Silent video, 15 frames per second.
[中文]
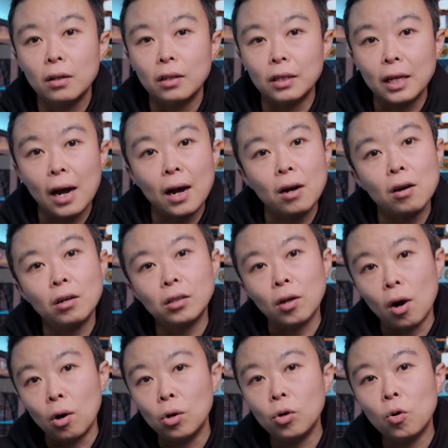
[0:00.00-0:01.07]
那它和
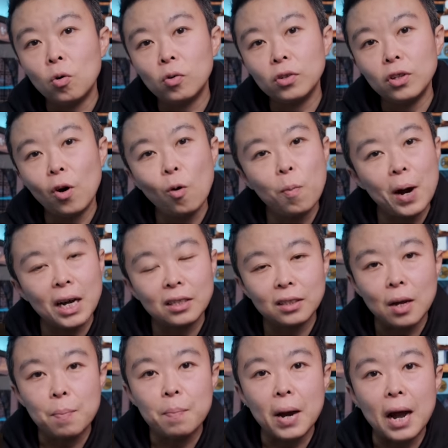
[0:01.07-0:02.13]
腾龙
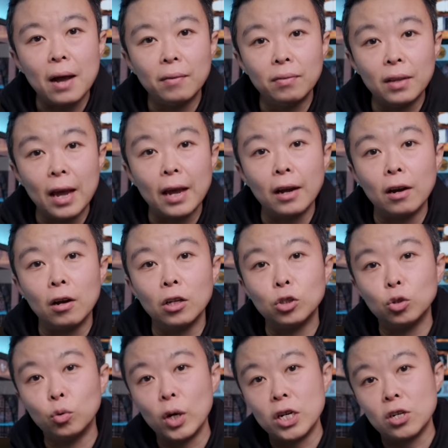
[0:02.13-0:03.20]
18300哪个
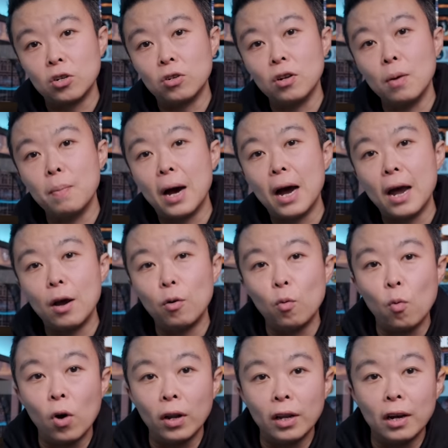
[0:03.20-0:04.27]
最值得买，
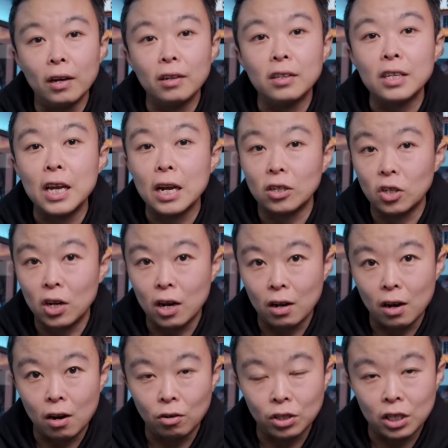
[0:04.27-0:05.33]
我呢也是
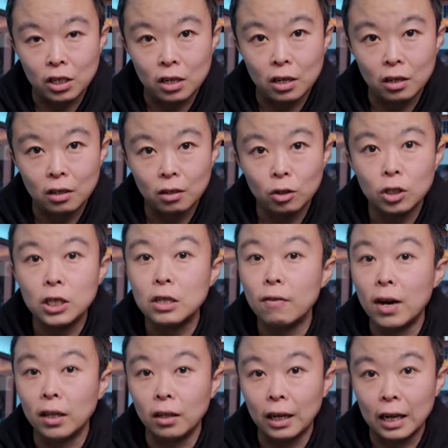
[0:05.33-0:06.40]
很好奇，希
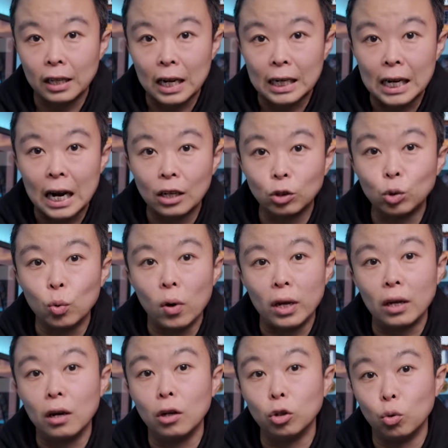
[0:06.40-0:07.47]
望能给大家做
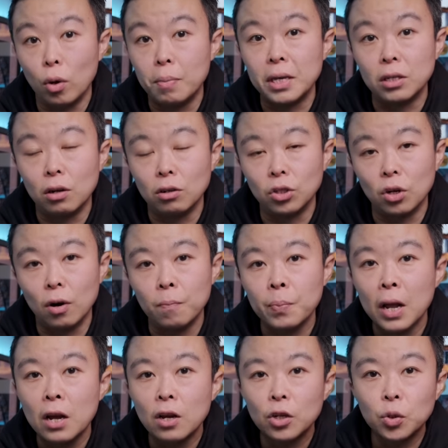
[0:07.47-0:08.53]
一个对比测试。
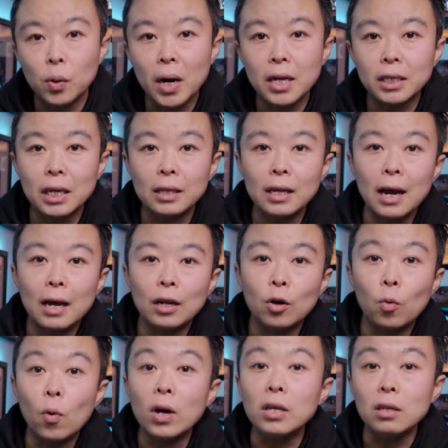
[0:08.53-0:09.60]
虽然现在呢
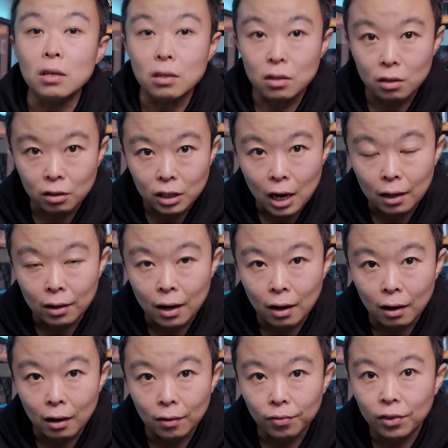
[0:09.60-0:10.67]
我已经下单
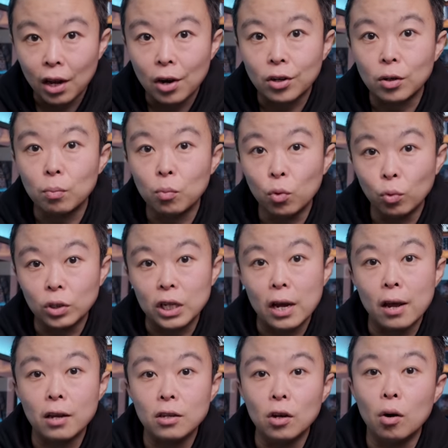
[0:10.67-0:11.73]
了，但是目
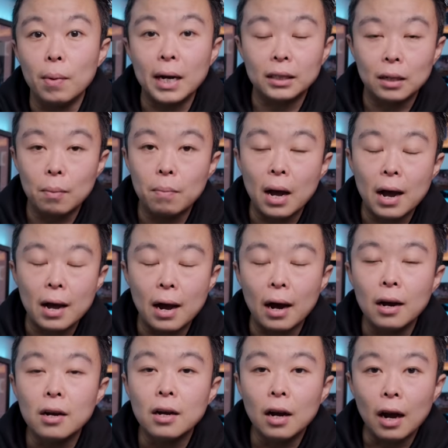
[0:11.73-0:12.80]
前18300
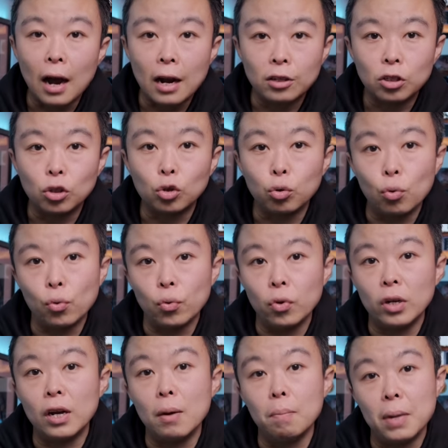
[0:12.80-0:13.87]
啊还是处于
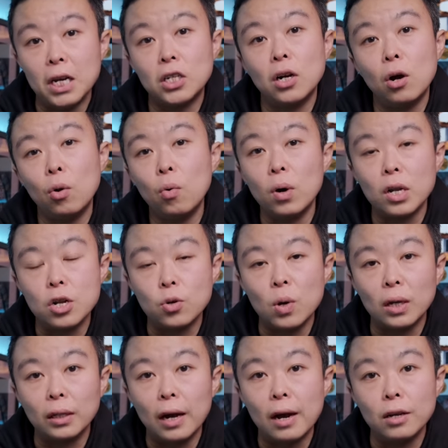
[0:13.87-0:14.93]
一个没上货的
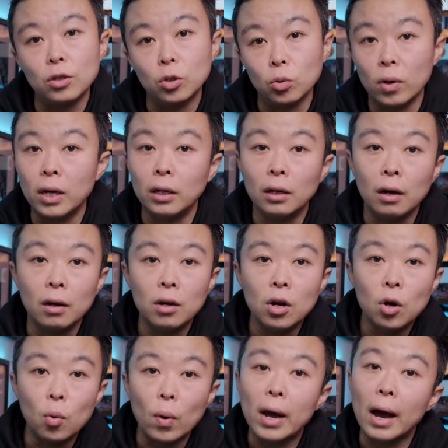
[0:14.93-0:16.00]
状态，所以呢
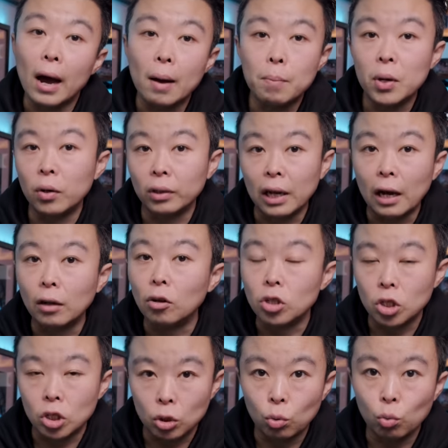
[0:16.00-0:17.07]
我也还没有拿到
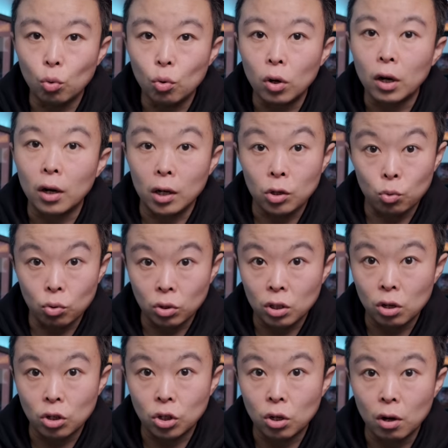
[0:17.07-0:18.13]
实物可以去
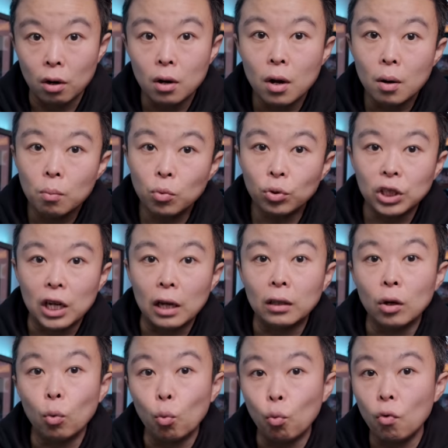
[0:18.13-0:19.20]
测试，目前
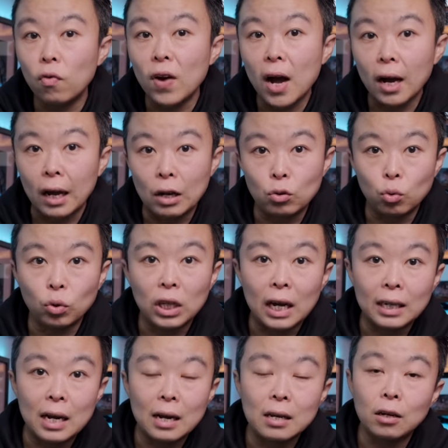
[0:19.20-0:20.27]
呢无法给出大
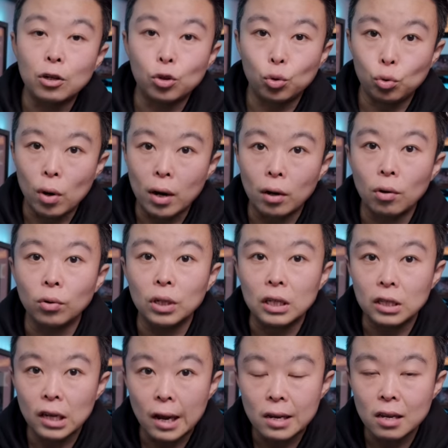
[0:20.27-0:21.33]
家一个选购的
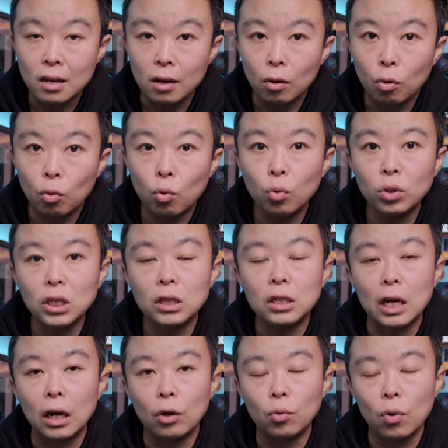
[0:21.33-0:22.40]
建议，估计
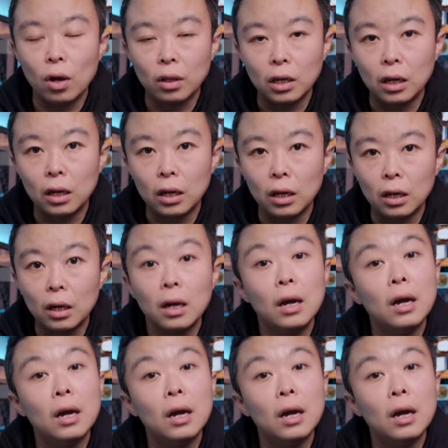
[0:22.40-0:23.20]
这个月底